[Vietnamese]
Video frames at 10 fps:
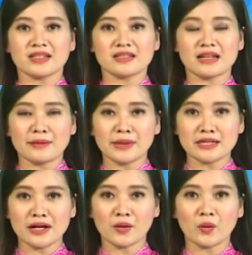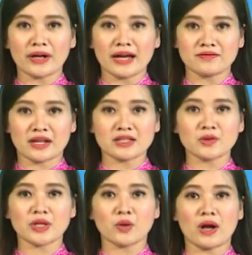sự 20 giờ của Đài Phản Thân
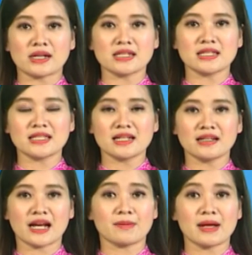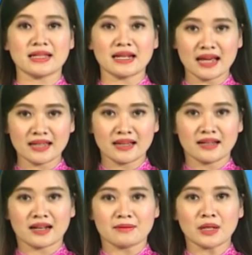truyền Quảng Trị xin được khép lại tại đây.
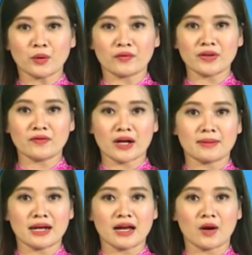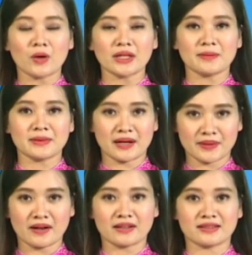Cảm ơn quý vị và các bạn đã quan tâm theo
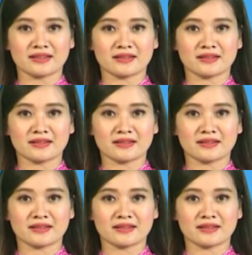dõi.